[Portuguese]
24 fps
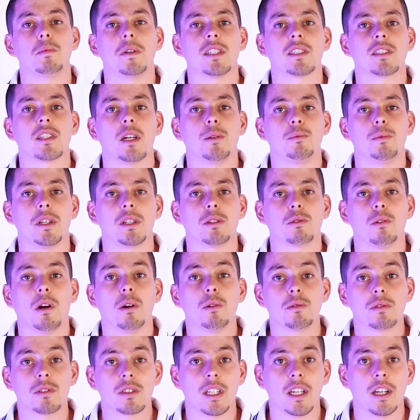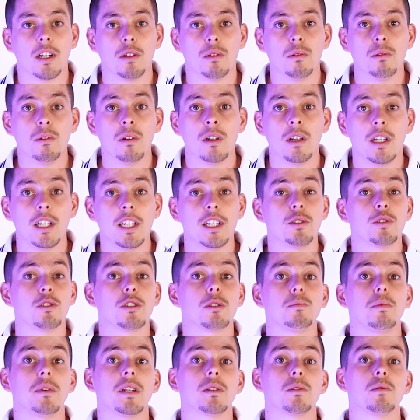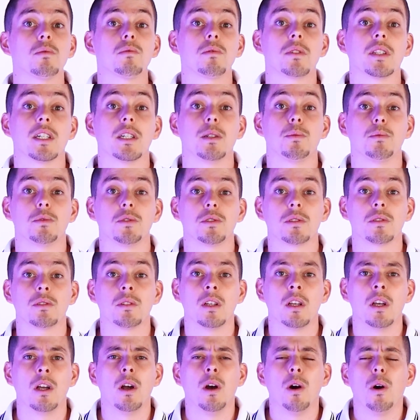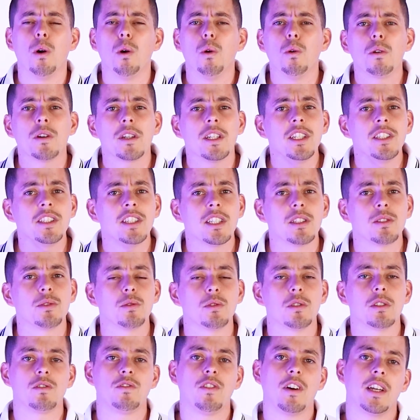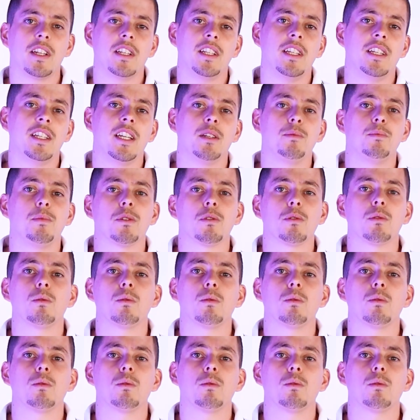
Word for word: pensamento ao céu e nos perguntamos: o que Jesus faria em meu